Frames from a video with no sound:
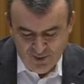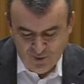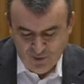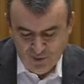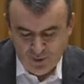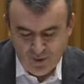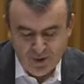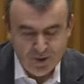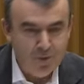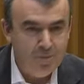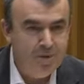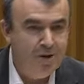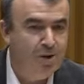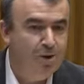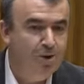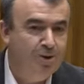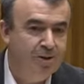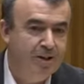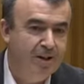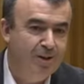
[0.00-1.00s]
fue cuando me
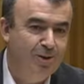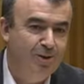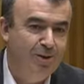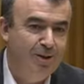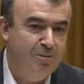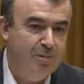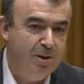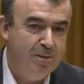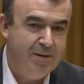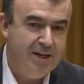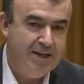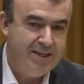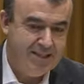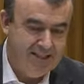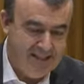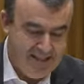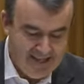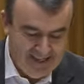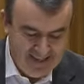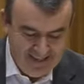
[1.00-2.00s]
encontré con la primera
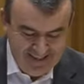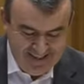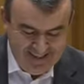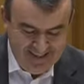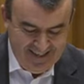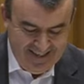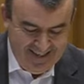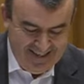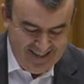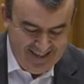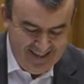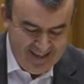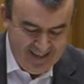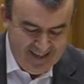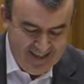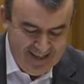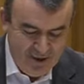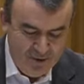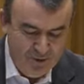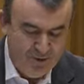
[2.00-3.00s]
señal
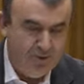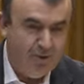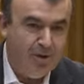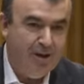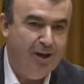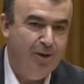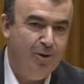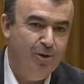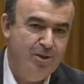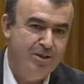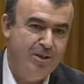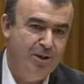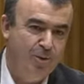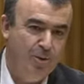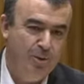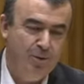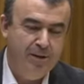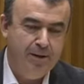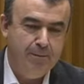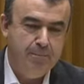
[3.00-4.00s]
de que era un ciudadano de
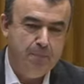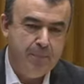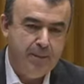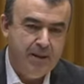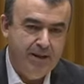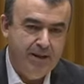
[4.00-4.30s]
segunda.